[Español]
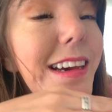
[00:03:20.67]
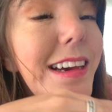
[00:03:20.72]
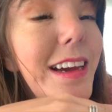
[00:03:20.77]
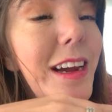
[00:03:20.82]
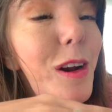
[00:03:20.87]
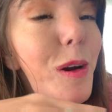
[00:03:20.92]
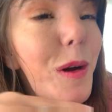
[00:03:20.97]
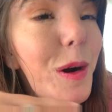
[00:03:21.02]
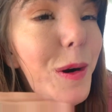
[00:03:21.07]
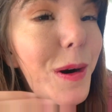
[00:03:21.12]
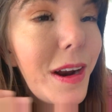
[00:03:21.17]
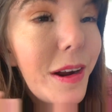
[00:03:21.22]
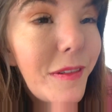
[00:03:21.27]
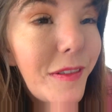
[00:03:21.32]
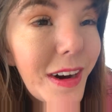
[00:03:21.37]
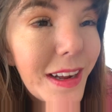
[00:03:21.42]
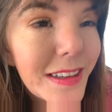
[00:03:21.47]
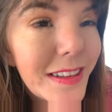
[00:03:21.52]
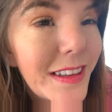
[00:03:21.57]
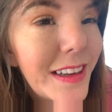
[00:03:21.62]
y luego la
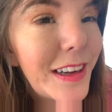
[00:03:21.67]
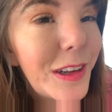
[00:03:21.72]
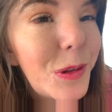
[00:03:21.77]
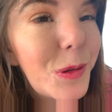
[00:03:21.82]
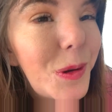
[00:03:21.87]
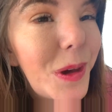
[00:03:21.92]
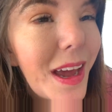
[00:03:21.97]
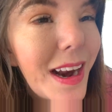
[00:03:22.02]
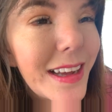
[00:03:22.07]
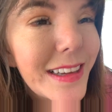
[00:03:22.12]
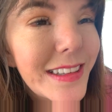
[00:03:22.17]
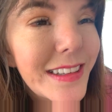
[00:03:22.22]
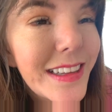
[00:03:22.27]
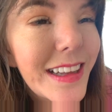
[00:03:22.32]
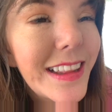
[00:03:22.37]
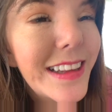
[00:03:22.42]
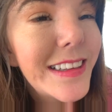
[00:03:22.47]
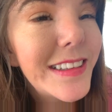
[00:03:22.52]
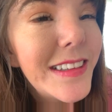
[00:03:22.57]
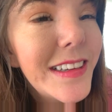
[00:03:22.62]
frase que tú quieras
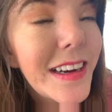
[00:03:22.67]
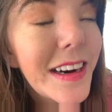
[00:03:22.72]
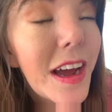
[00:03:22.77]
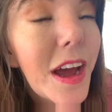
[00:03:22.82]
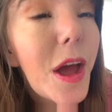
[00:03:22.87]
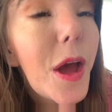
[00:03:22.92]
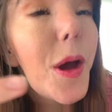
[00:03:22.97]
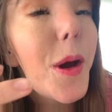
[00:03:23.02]
decir.